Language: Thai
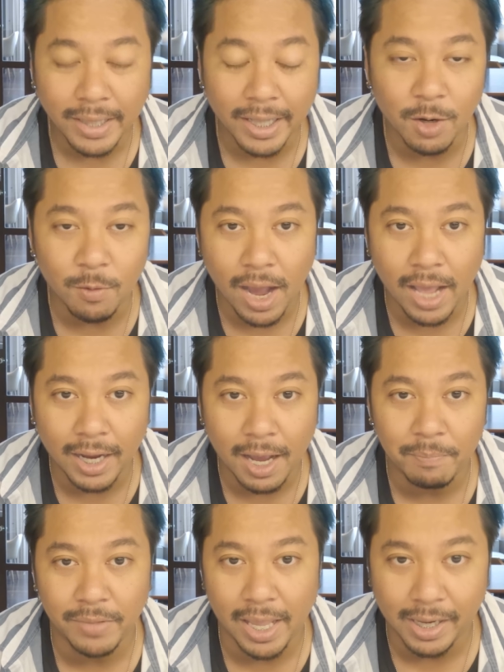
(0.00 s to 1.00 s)
แต่ถ้าว่านะค
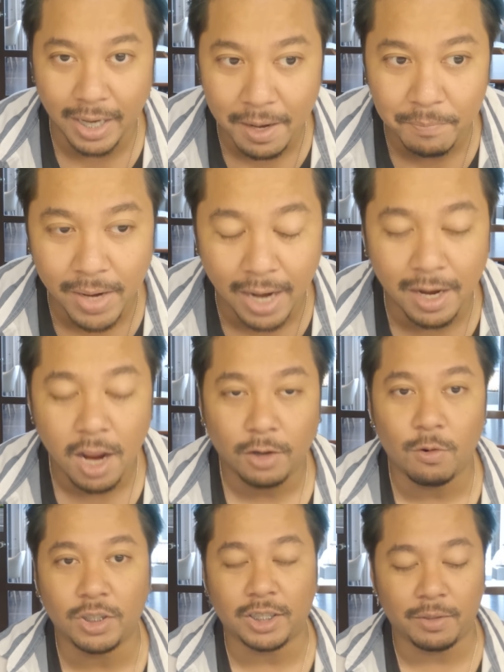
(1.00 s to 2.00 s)
รับ ในคลิปนั้น
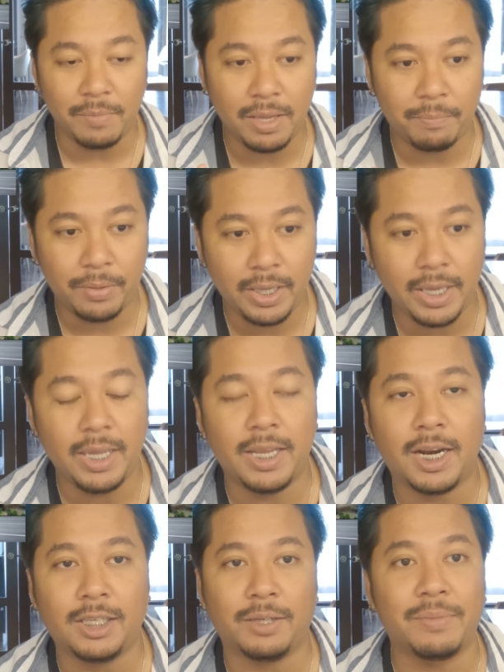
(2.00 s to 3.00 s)
นอกจากจะมีพี่
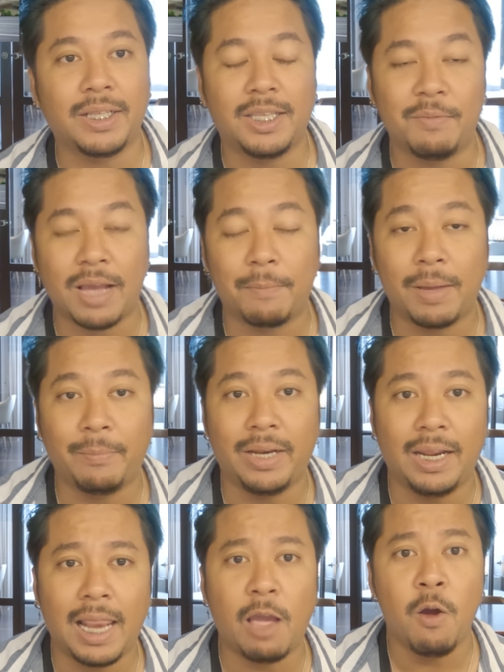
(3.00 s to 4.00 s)
และจะมีทีมงานมาเหมือน
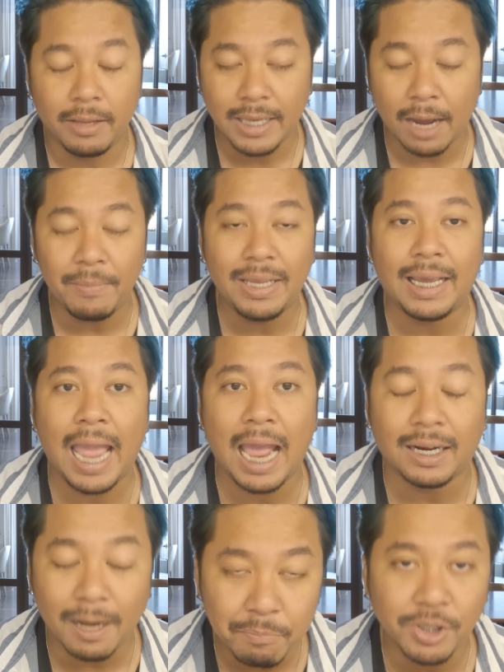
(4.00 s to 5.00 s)
นี้แล้ว ยังมีแข
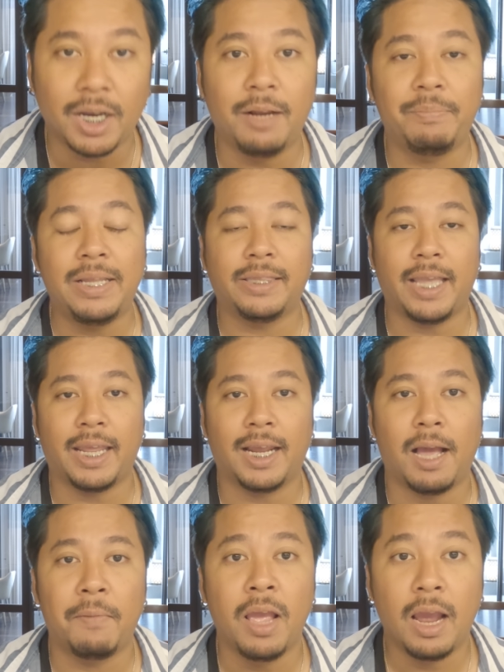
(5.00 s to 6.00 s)
กรับเชิญพิเศษ
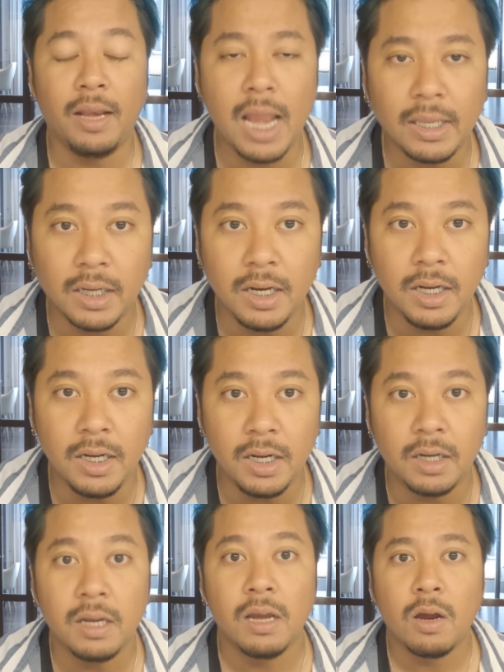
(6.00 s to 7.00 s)
นะครับ นั่นคือ
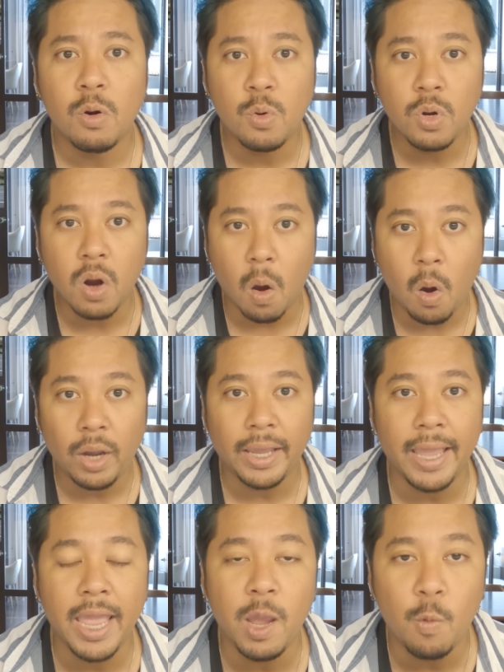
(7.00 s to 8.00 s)
น้อง
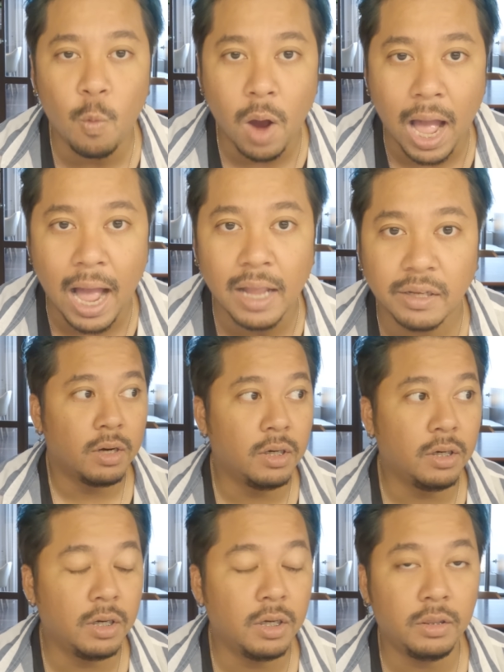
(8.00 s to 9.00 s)
เอวาห
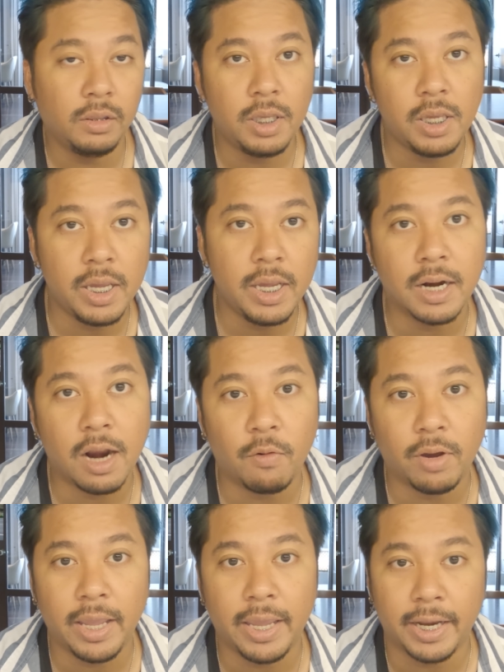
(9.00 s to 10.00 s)
รือที่เรา
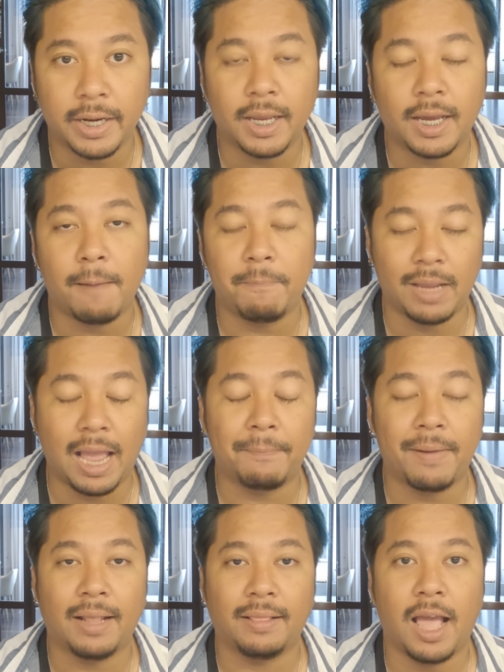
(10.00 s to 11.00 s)
เคยเห็นนะครับ งาน
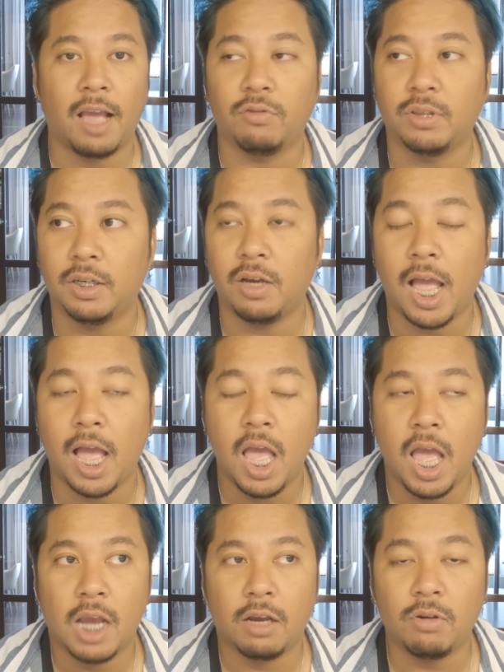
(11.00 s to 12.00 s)
ผ่านตาของเธอ ก็
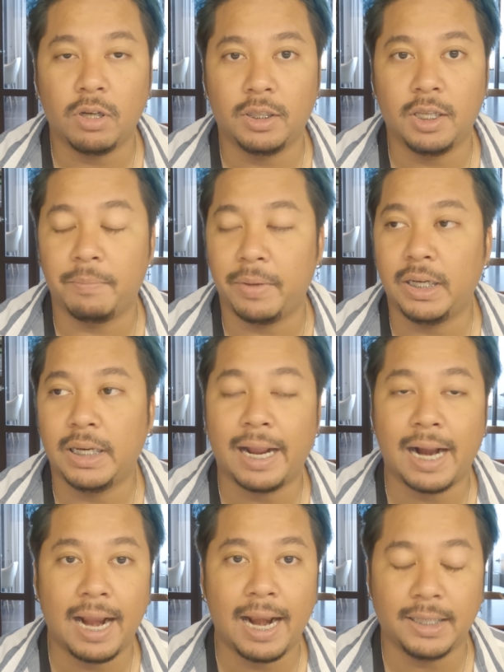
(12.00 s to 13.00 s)
ก็คือเธอเป็นดา
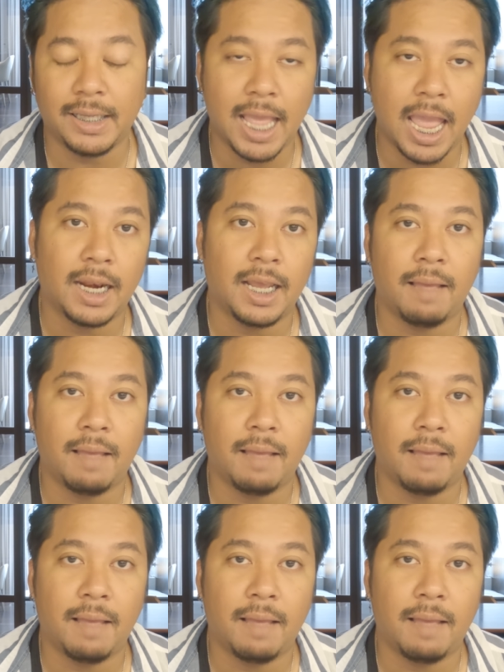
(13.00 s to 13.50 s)
รานักแสดงนะ